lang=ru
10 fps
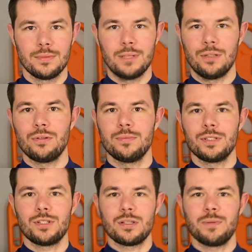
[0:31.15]
который мы
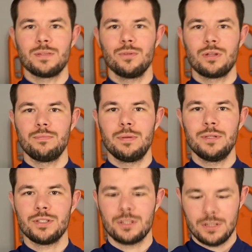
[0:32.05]
сейчас посмотрим
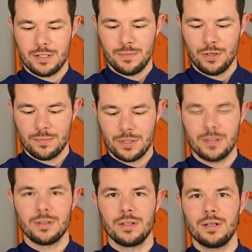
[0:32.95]
поближе, разберемся,